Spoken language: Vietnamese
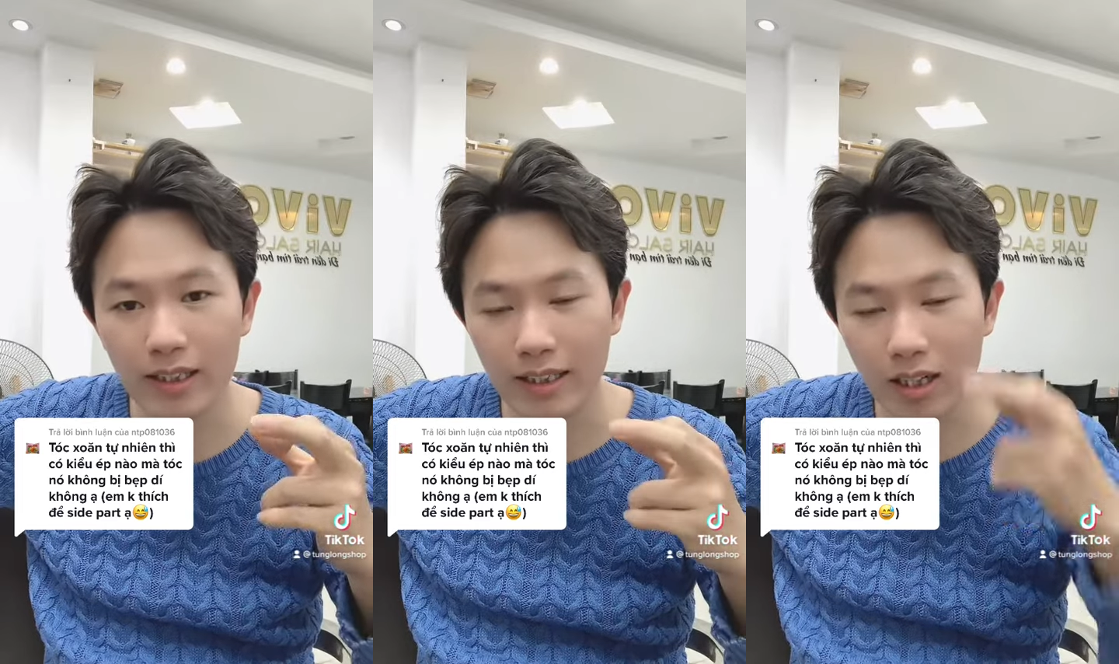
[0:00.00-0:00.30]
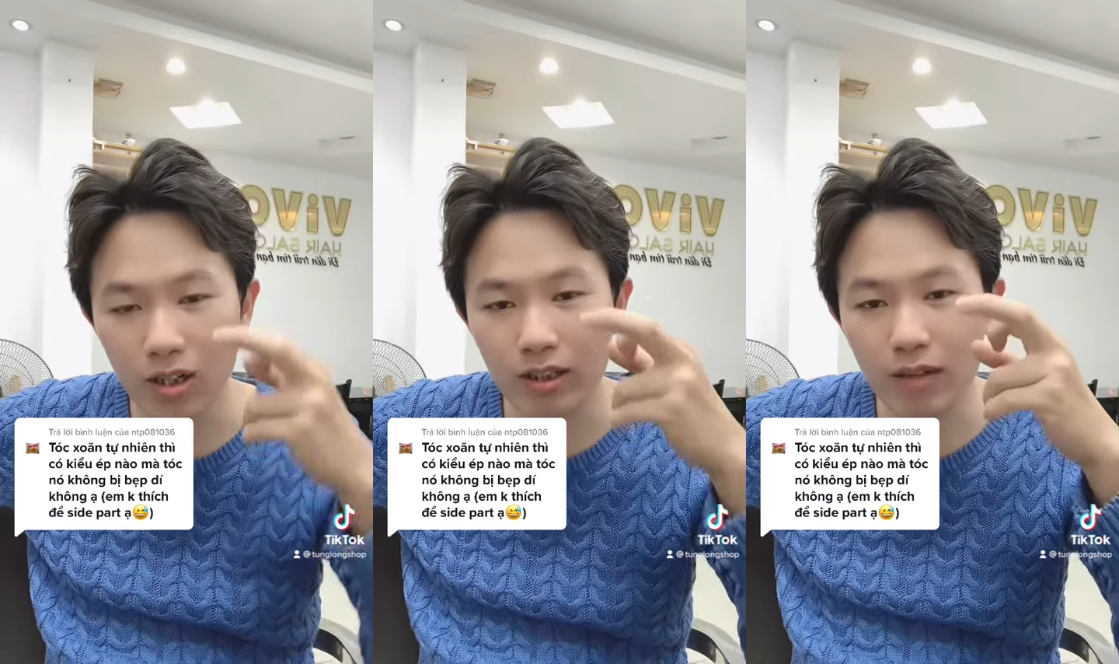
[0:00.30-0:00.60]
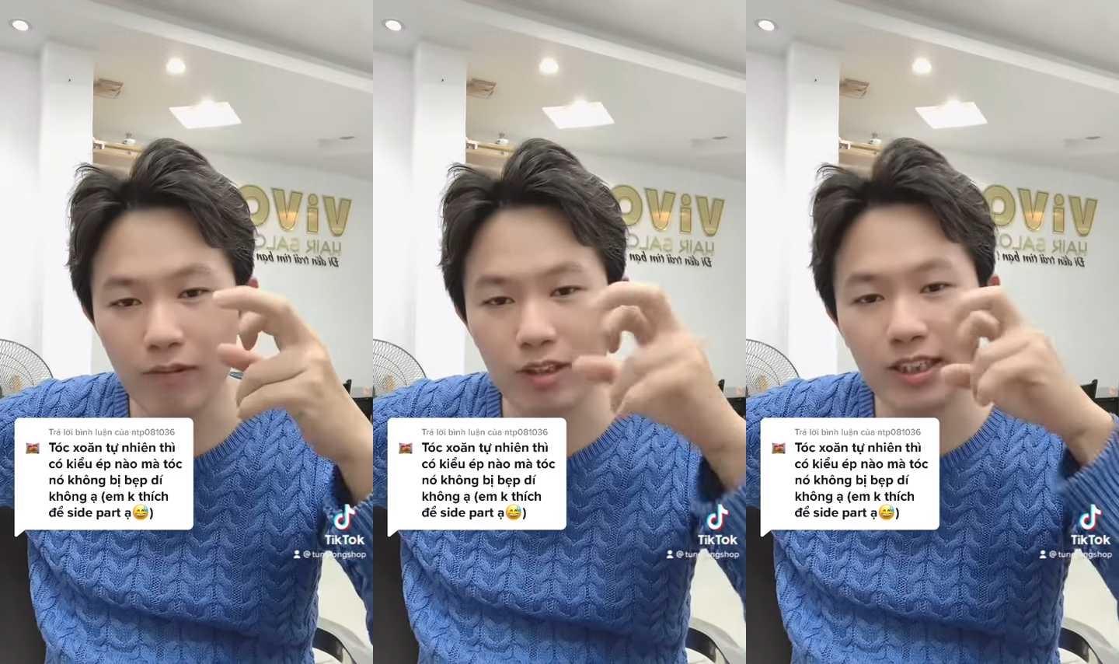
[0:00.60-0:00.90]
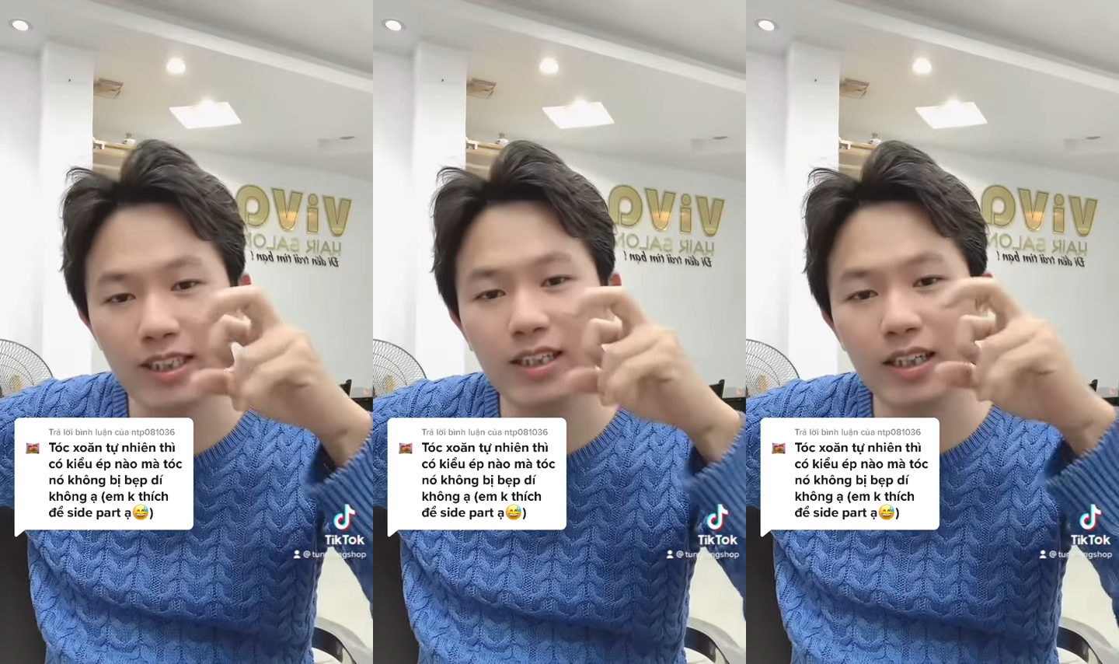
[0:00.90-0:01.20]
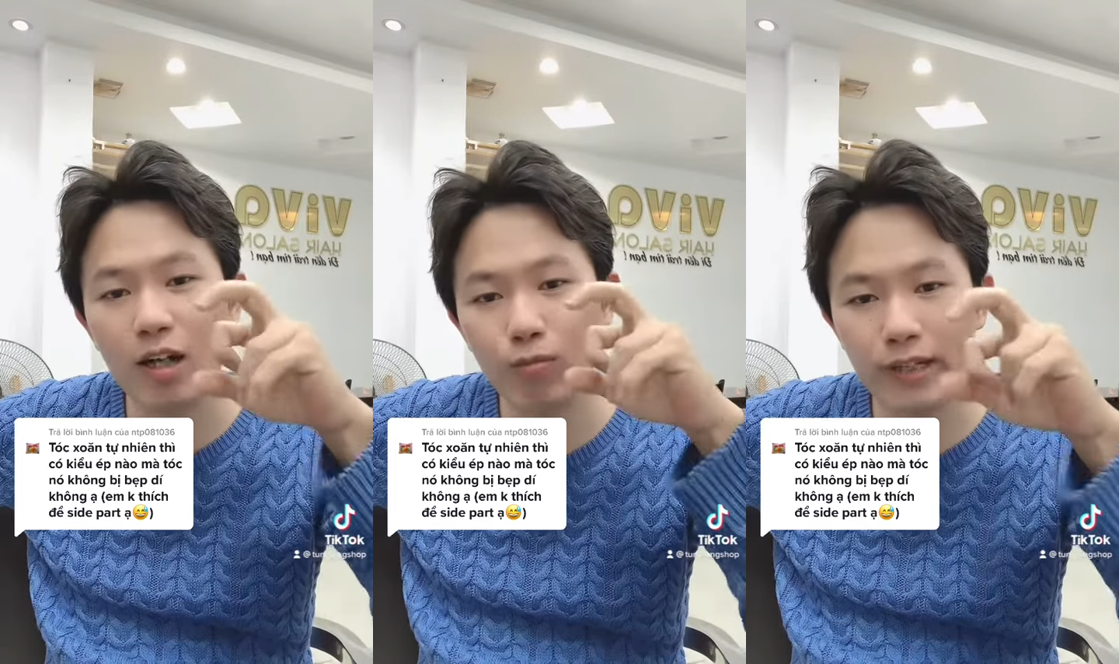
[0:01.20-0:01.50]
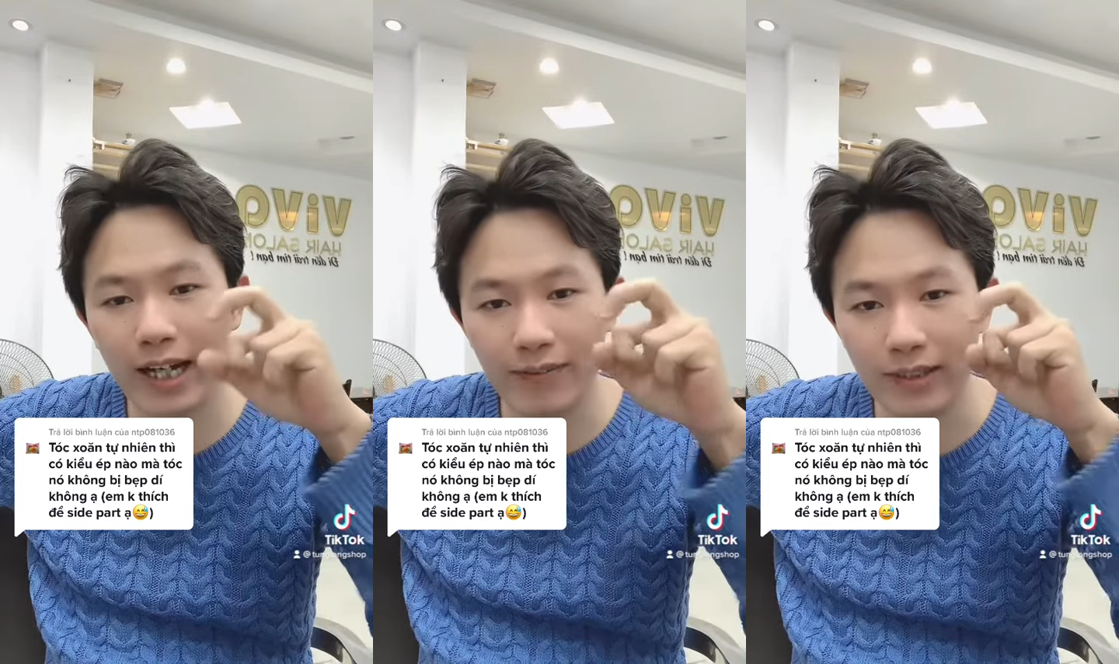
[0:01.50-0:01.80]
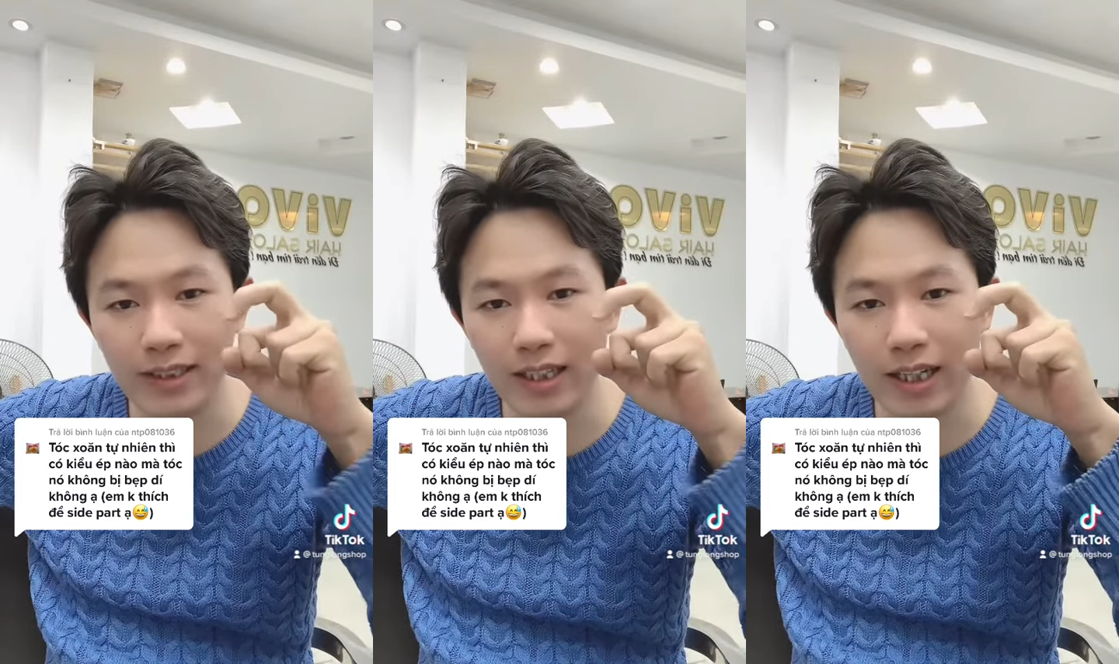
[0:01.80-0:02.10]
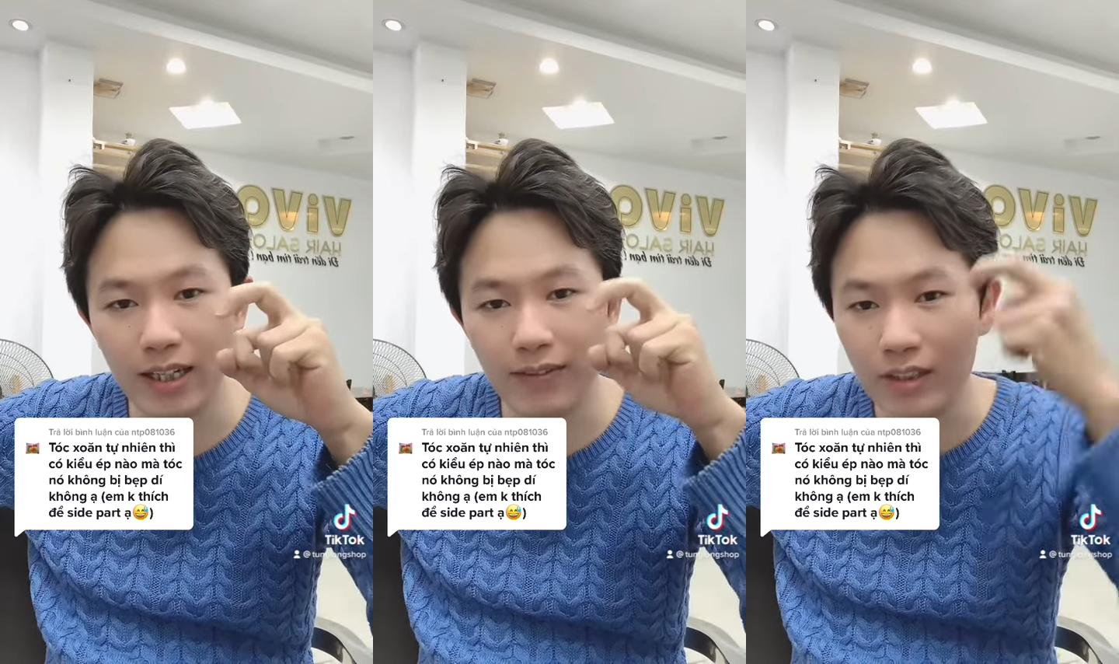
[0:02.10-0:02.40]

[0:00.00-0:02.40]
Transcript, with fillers: cái ngọn tóc ấy nó sẽ hơi cong nhẹ và như thế này